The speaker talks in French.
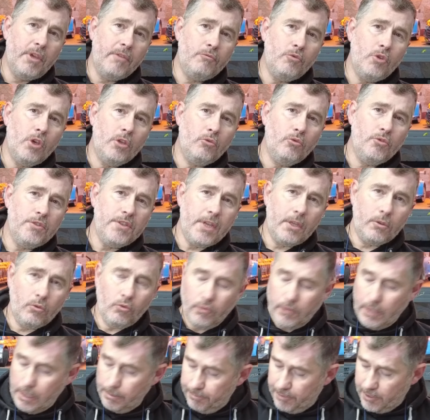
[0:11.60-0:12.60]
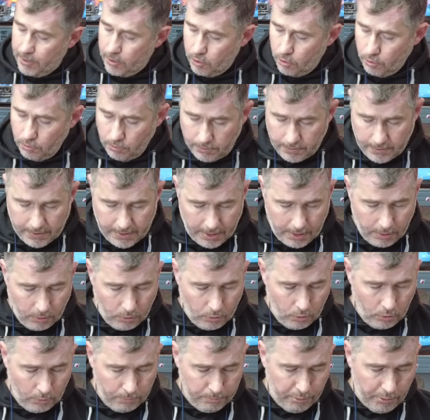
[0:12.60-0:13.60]
Bienvenue à tous et à toutes les petits sioux, c'est
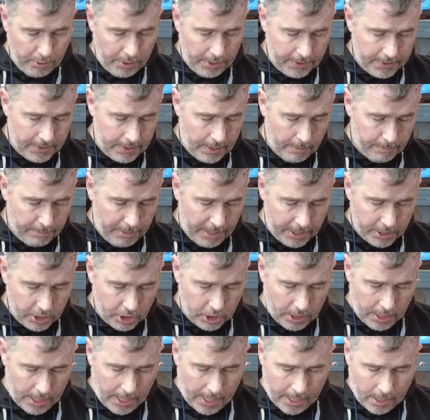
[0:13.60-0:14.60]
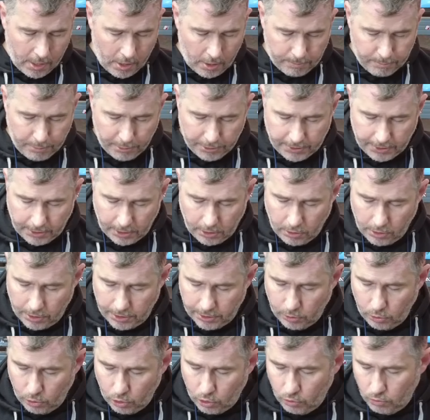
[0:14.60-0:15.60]
U pour RC Apache. Alors, petit colis
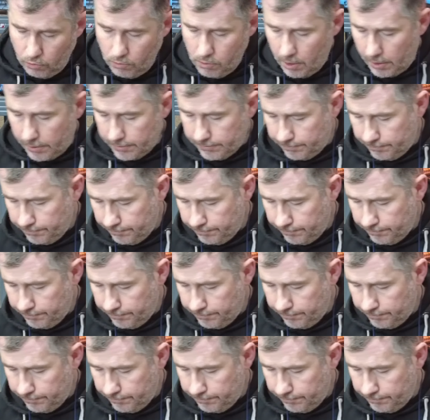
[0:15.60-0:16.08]
du jour.